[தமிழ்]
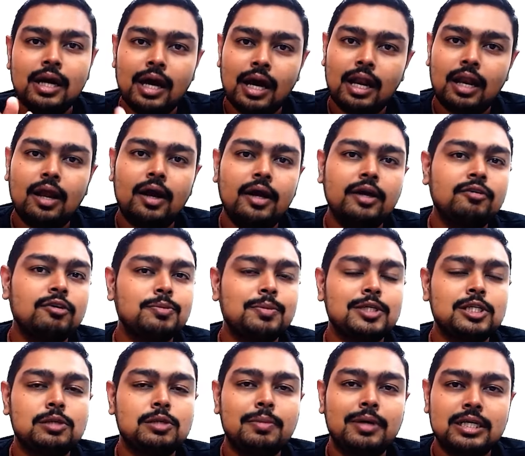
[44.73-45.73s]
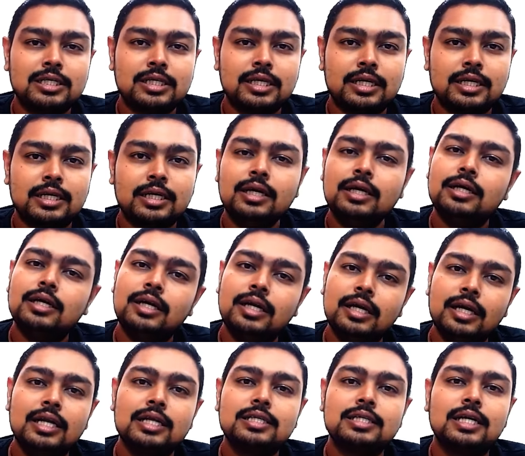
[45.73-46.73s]
எல்லா இன்வெஸ்ட்மெண்ட்ஸ்லையுமே ரிஸ்க் இருக்குது
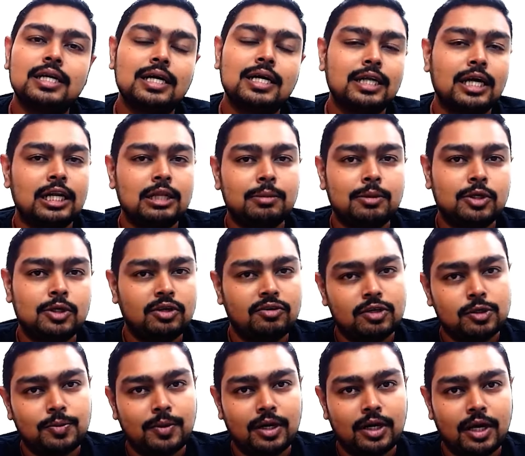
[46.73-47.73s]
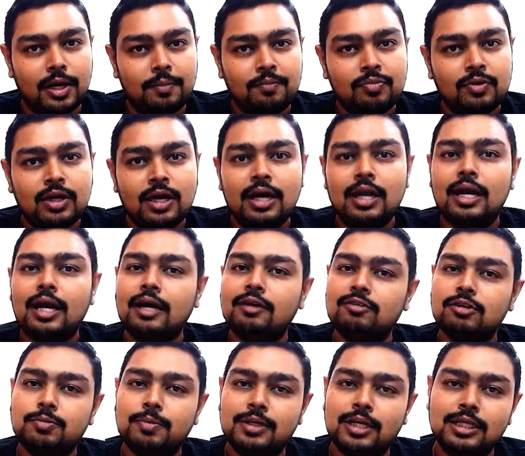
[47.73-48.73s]
நீங்கள் ரிஸ்க் எடுக்க தகுந்த மட்டும் இன்வெஸ்ட் பண்ணுங்கள் இல்லைனா
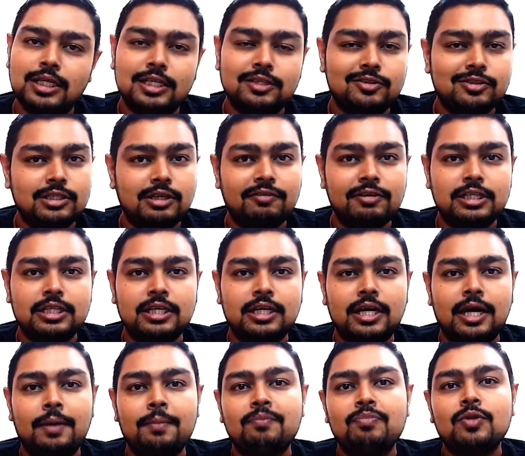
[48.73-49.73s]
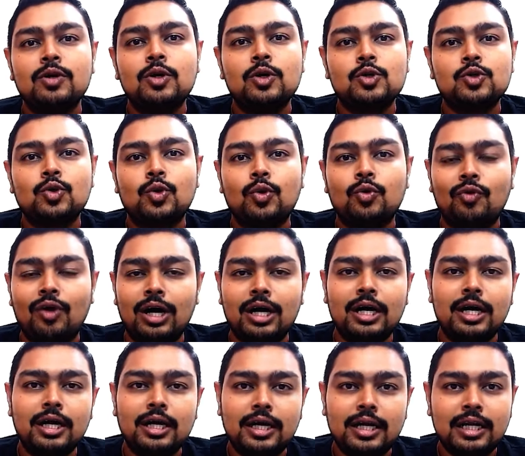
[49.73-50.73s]
இன்வெஸ்ட் பண்ணுறது தவிர்த்துடுங்க ஸோ வாங்க
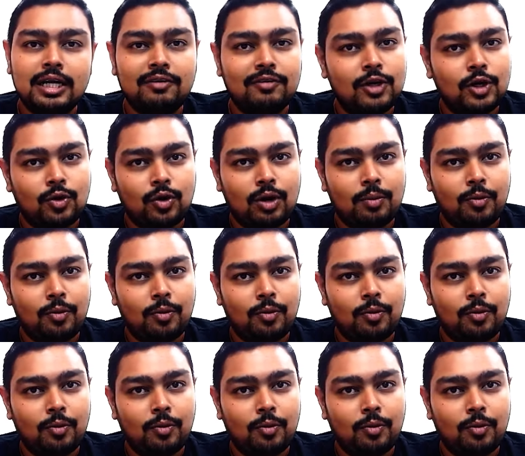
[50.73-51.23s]
இன்னைக்கு வீடியோக்குள்ளே